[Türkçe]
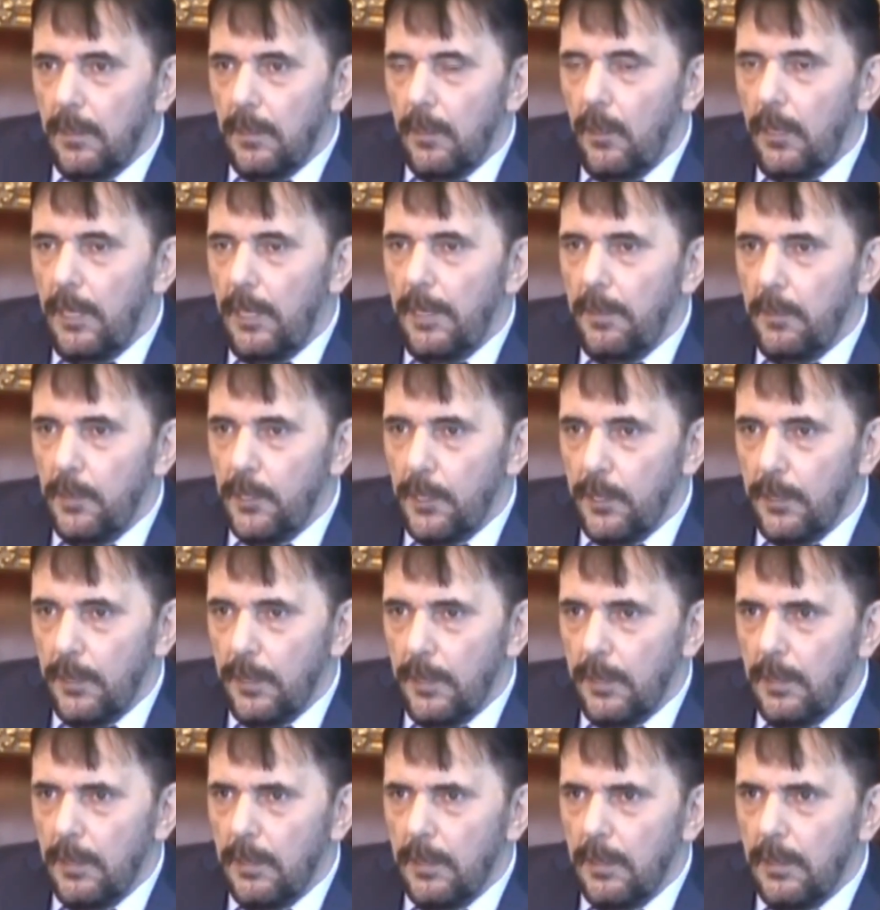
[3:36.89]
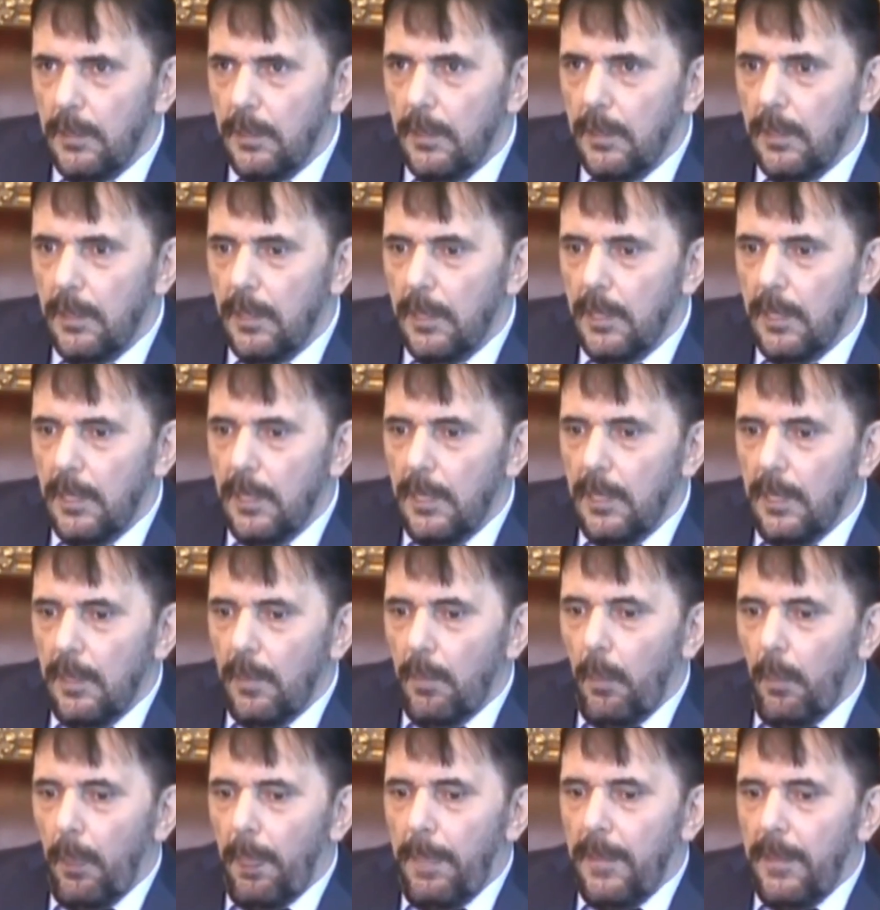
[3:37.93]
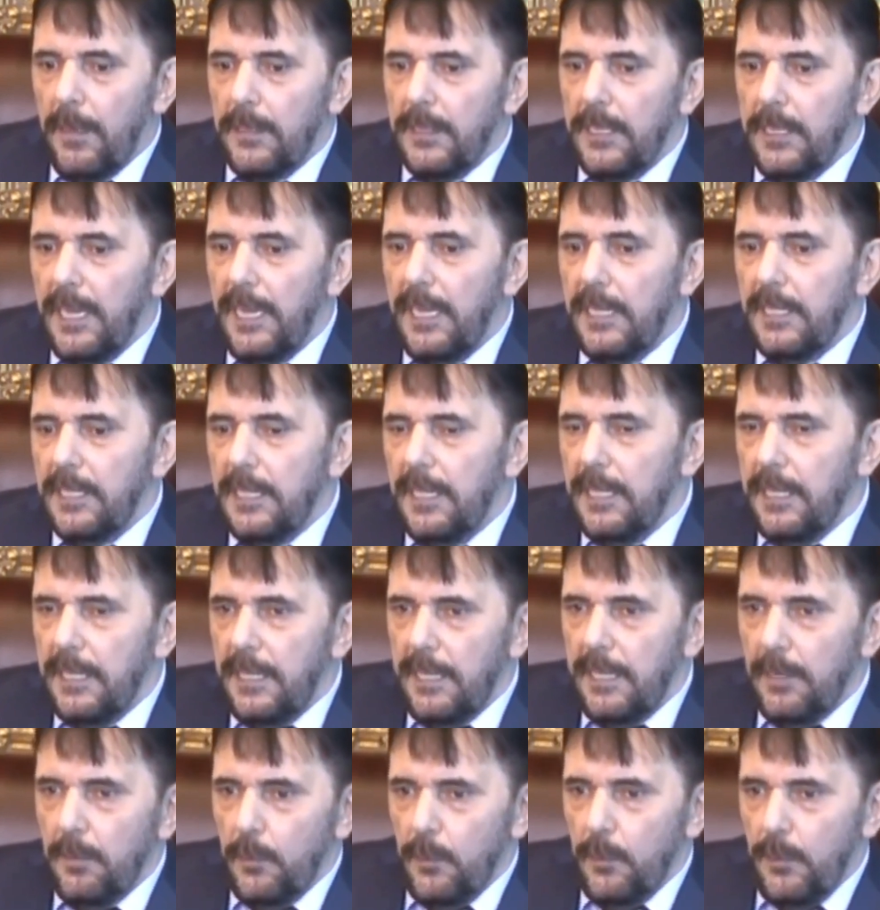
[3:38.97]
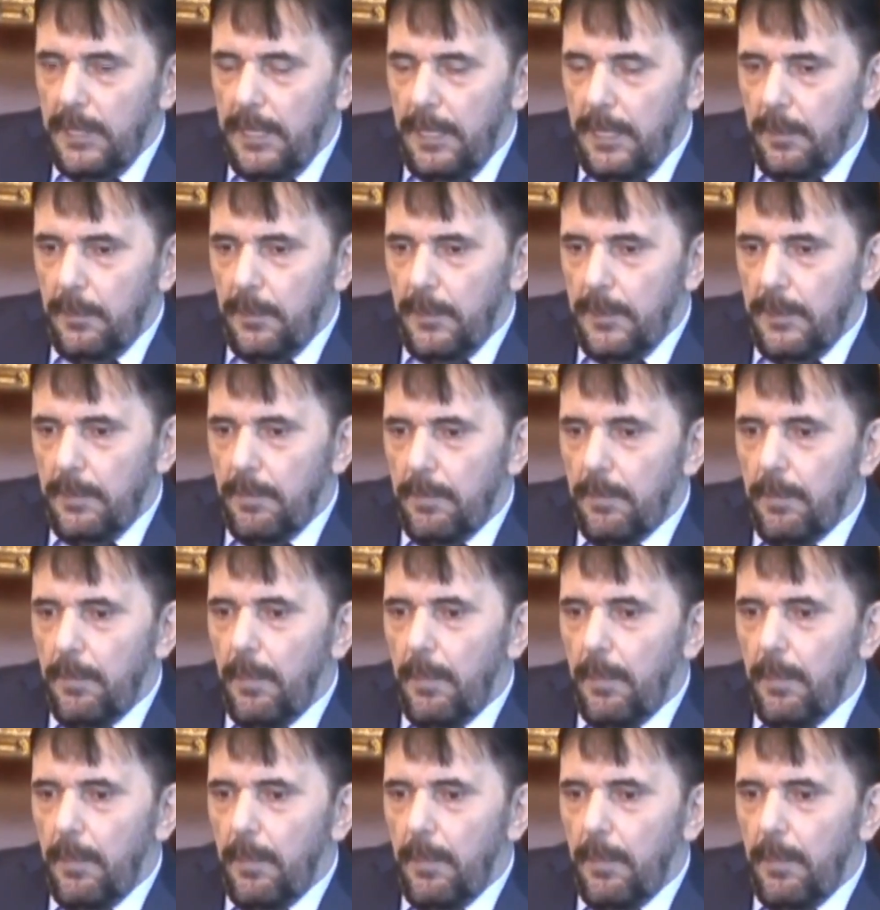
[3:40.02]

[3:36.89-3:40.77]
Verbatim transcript: Öyle bir şey yok. Sadece niye bunu yaptın?